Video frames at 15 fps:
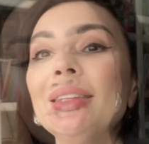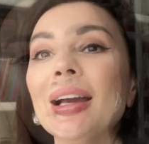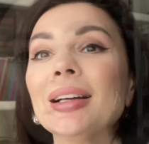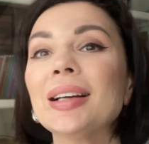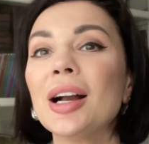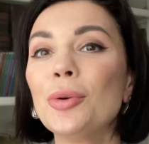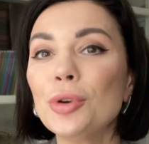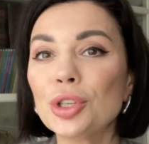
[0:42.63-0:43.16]

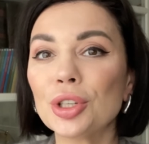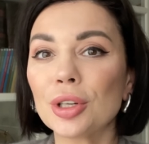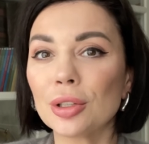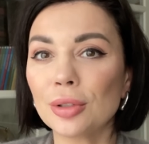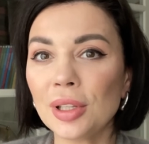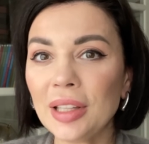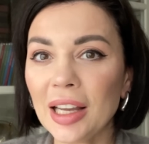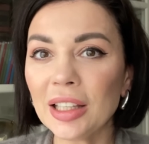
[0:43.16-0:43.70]
Итак, какой же
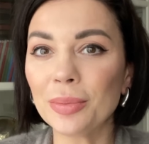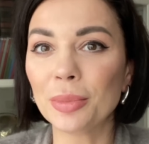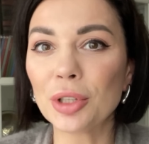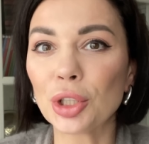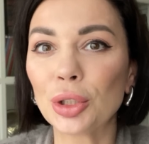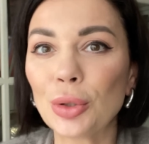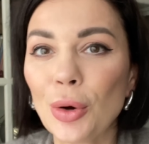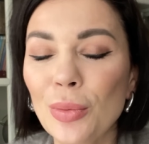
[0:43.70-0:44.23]
результат мы
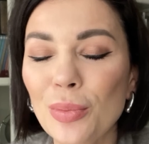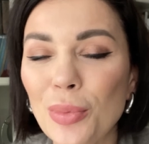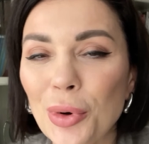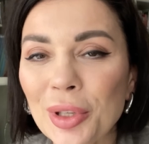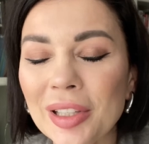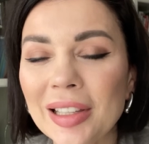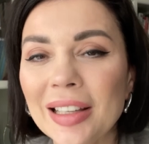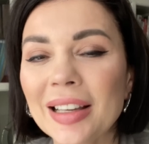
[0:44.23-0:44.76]
ждем
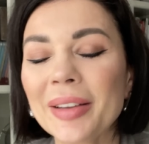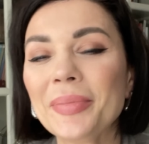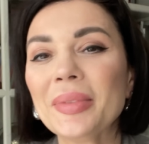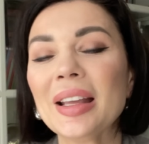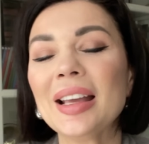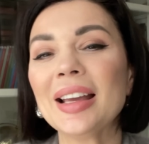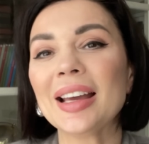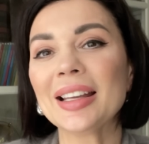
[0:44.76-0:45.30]
после
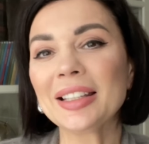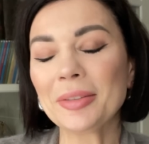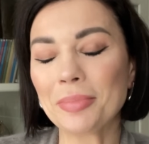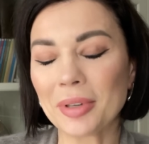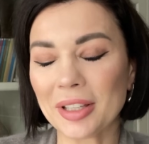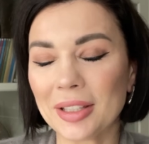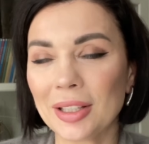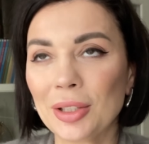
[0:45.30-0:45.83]
этой
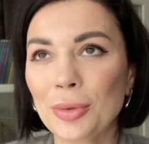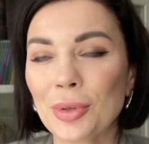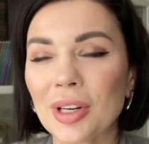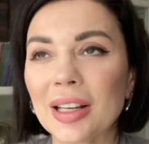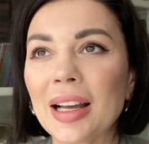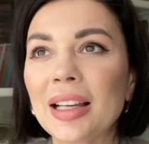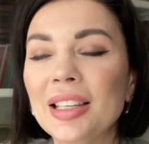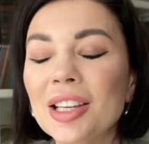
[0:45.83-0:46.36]

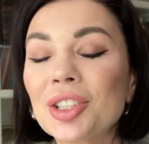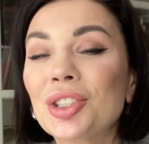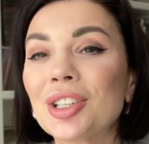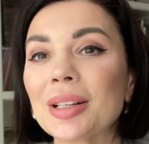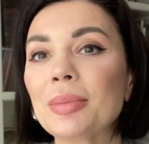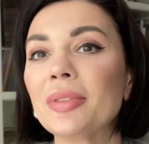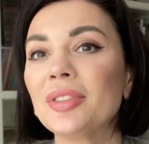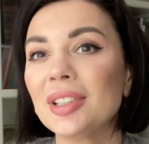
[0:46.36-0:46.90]
процедуры? Конечно
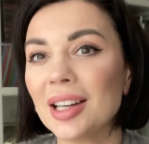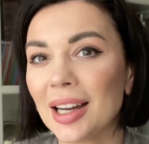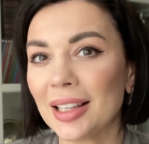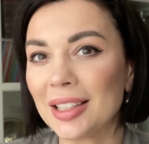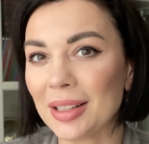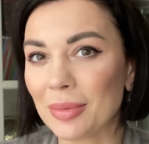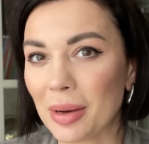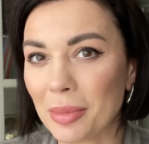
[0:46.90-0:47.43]
же, мы все
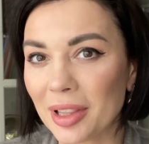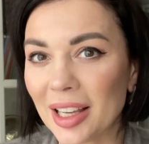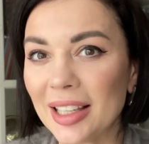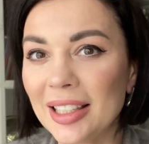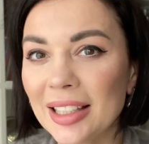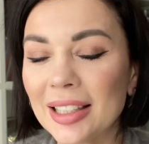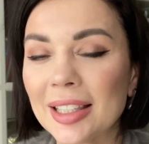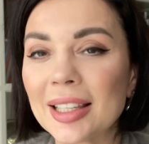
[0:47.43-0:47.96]
хотим
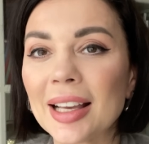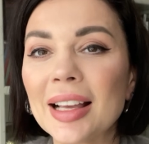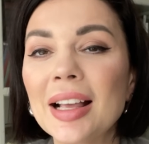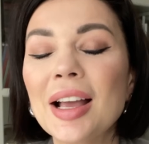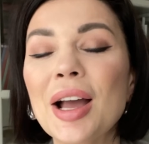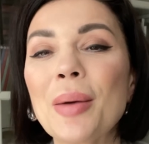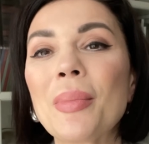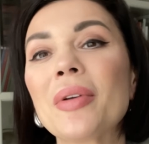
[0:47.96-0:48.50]
омолодиться,
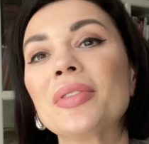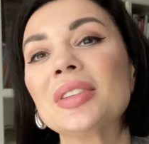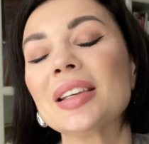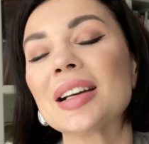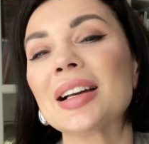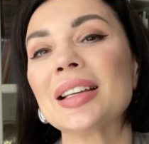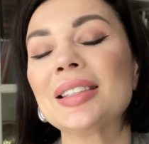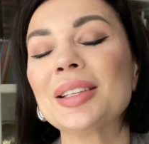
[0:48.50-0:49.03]
мы
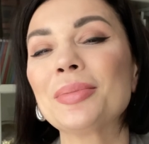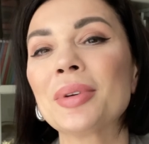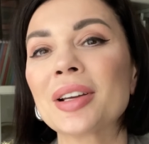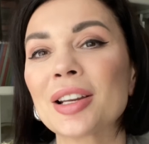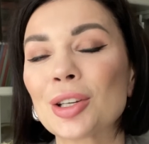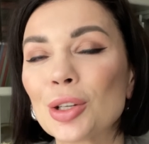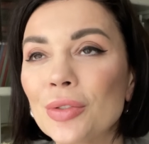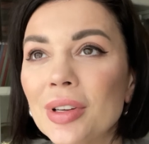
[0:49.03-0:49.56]
все хотим
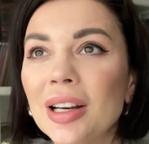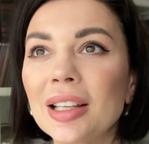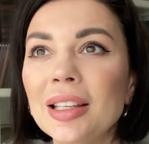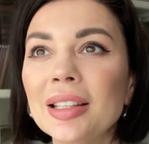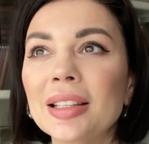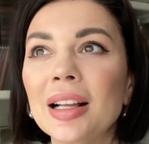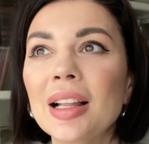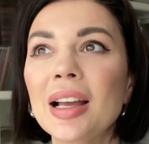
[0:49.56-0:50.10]
хорошо
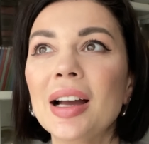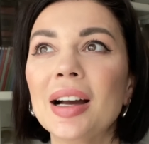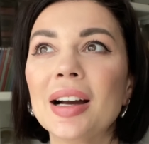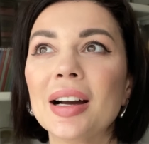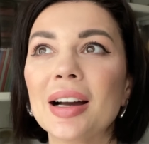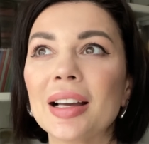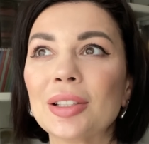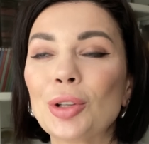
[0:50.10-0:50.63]
выглядеть, э,
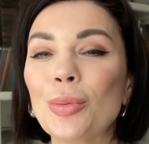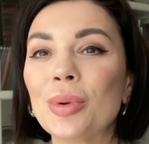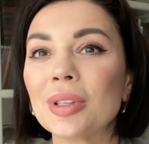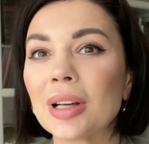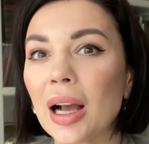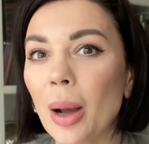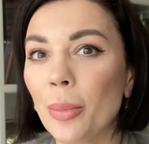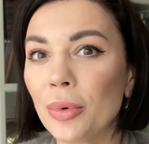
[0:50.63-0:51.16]

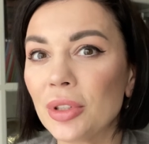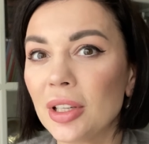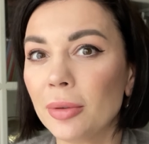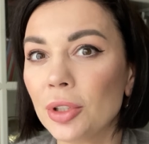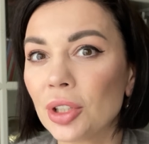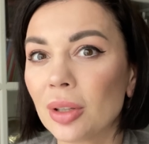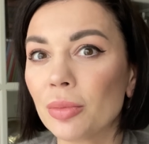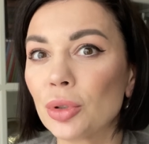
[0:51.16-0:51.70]
особенно кому
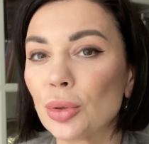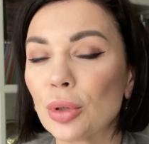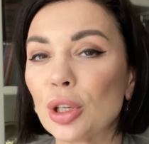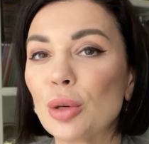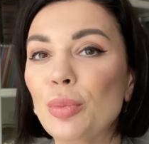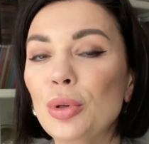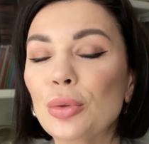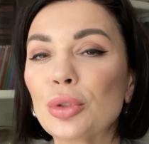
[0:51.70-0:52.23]
девочкам
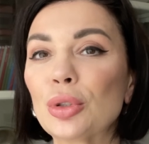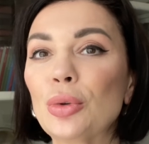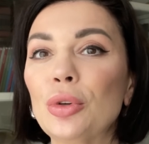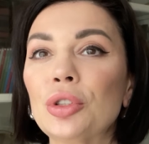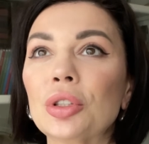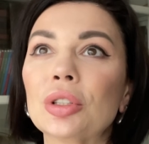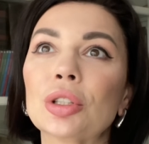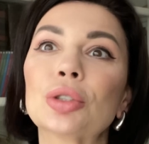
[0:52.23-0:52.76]
40+, плюс
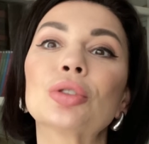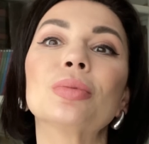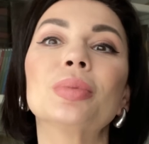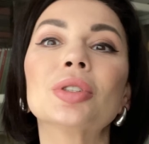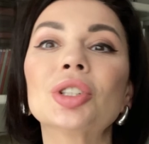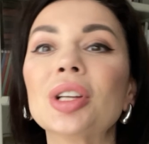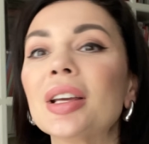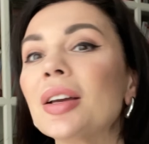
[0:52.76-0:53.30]
хочется,
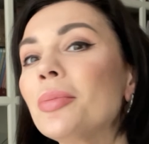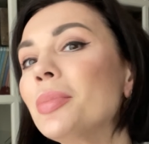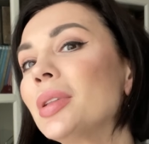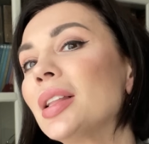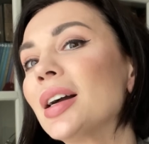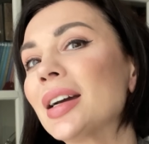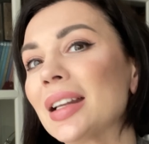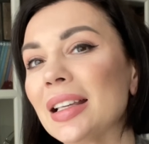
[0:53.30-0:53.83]
чтобы шея
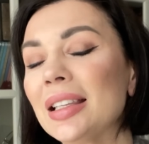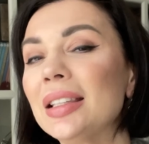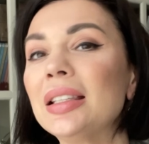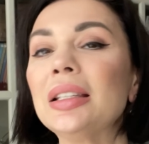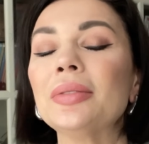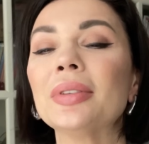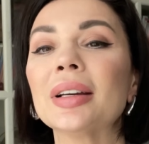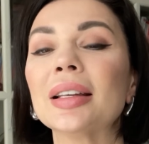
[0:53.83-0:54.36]
была
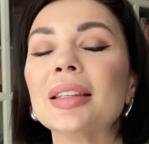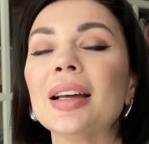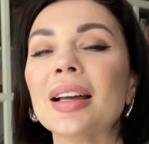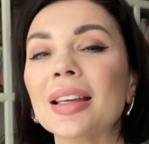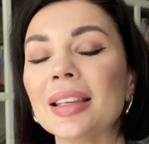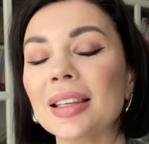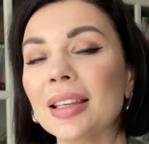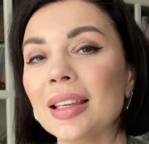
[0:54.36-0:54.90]
красивая,
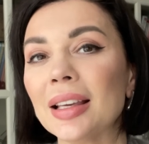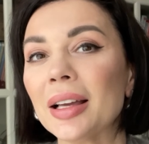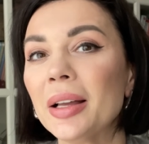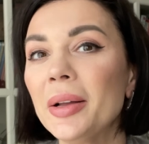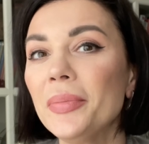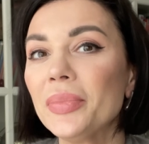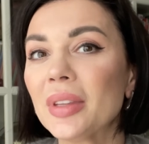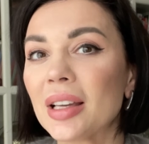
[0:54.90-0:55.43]
да, и
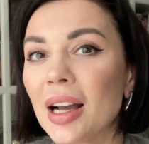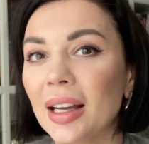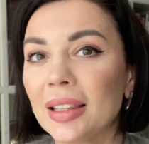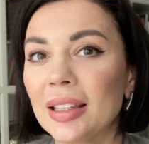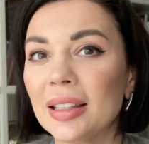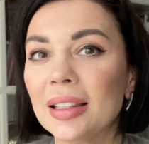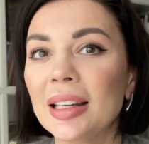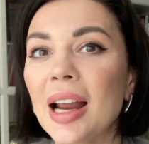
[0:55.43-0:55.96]

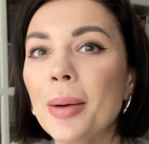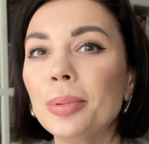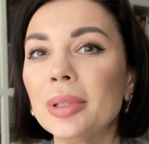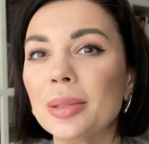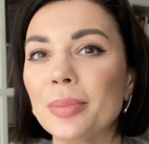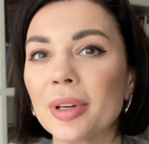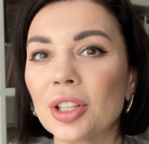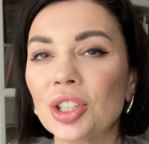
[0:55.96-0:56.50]
какая-то
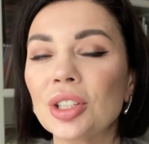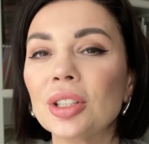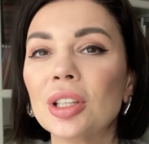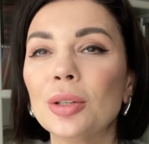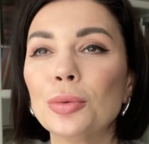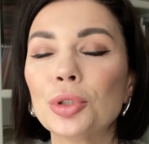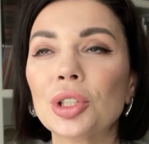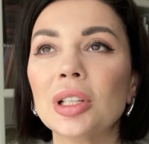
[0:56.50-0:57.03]
дряблость,
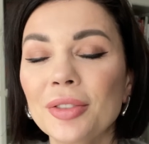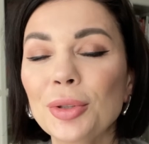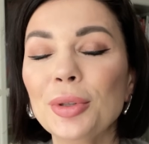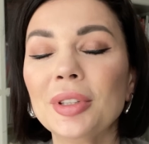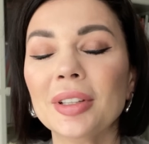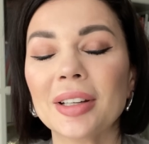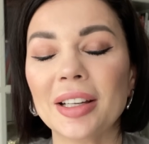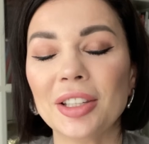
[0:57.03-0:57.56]
морщинки ушли. Все
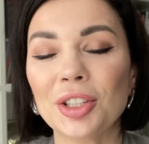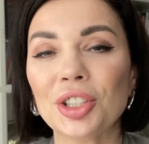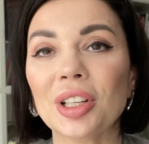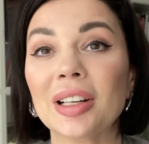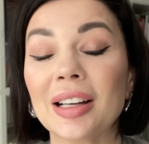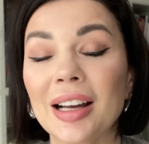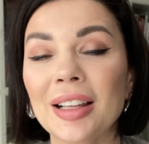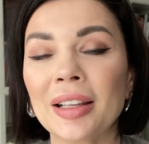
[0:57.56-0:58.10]
это, конечно,
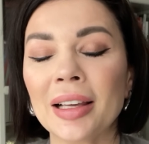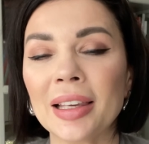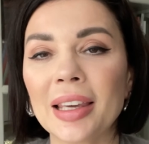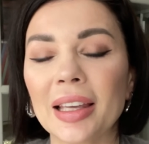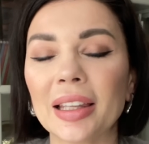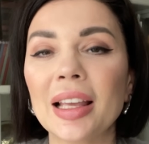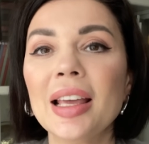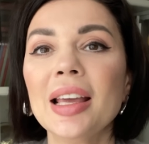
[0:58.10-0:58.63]

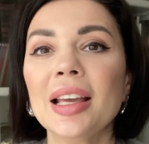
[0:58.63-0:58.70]
коллаген.